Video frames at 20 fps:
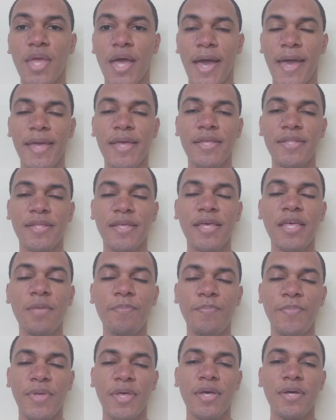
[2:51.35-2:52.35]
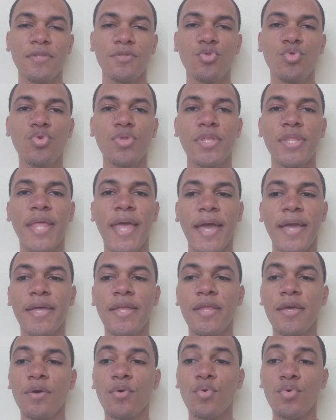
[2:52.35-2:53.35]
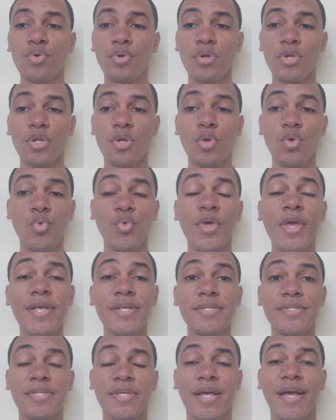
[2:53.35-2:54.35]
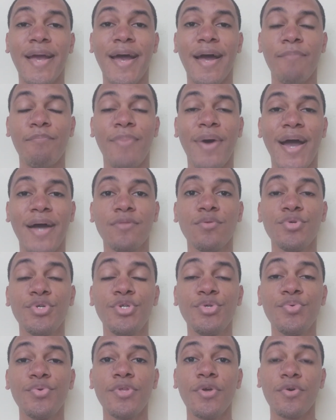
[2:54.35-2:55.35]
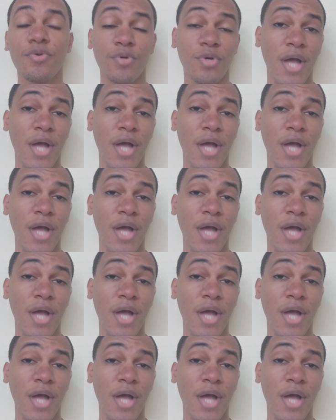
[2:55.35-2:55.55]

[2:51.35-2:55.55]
A equipe do técnico Luiz Gabardo Júnior,